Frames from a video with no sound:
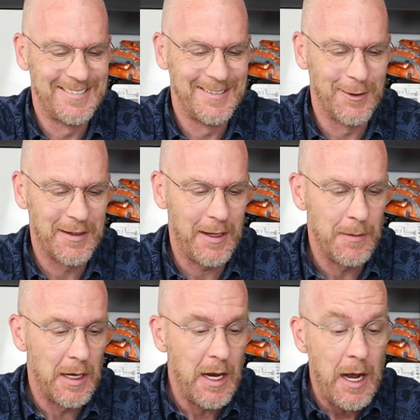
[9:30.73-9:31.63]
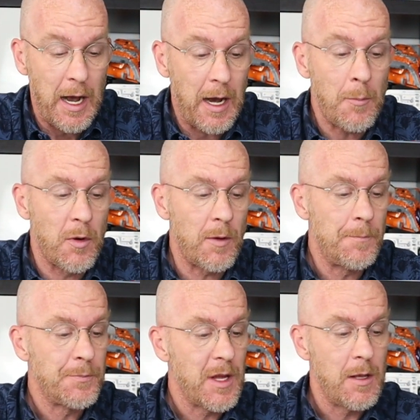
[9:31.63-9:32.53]
Okay? Aber
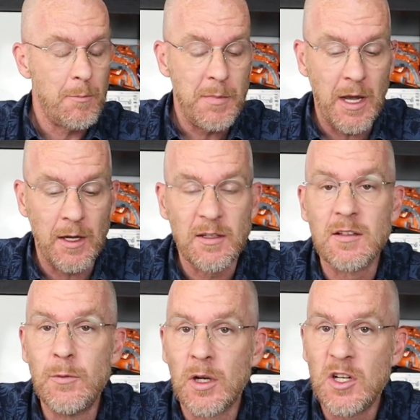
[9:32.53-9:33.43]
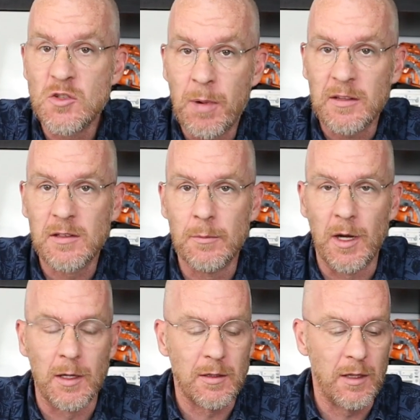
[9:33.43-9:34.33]
mir hat das wirklich Spaß
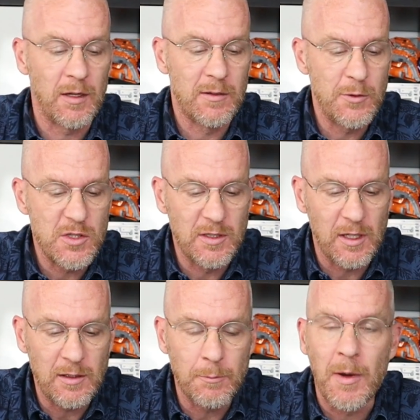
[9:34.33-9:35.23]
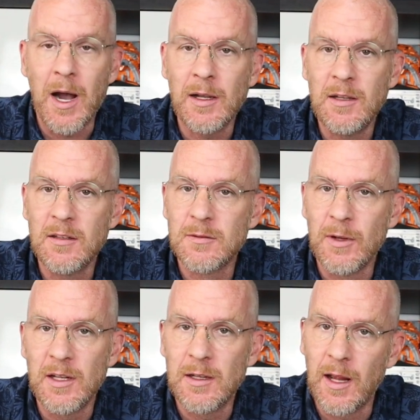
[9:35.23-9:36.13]
gemacht. Ja? Zwischendrin mag ich es,
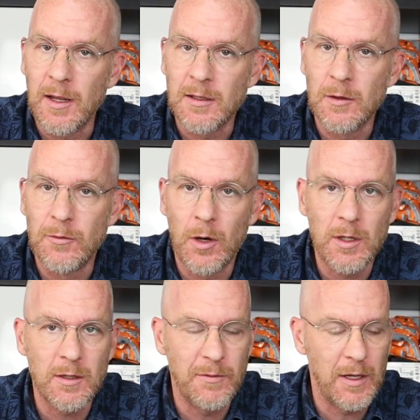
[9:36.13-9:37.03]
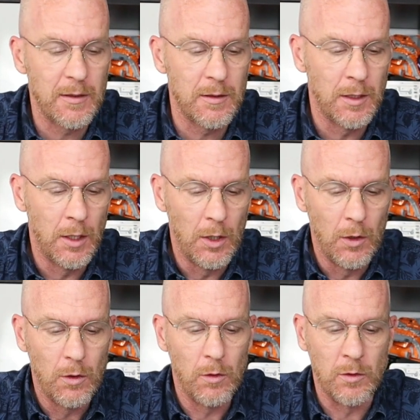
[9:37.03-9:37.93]
wenn ich leicht gefordert werde
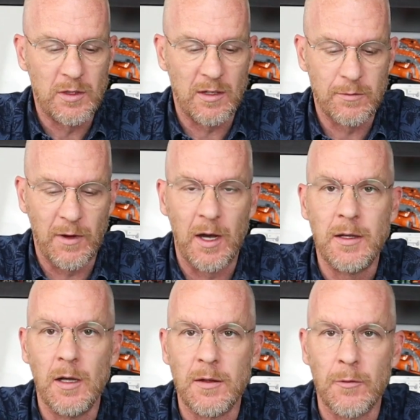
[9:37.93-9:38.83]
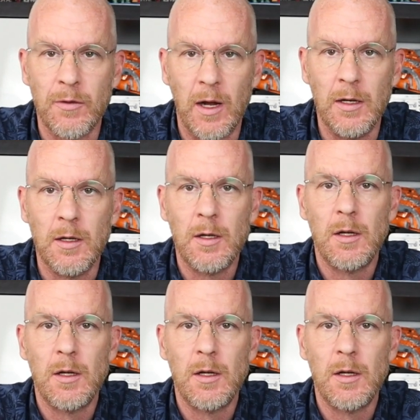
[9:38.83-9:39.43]
und das war hier der Fall.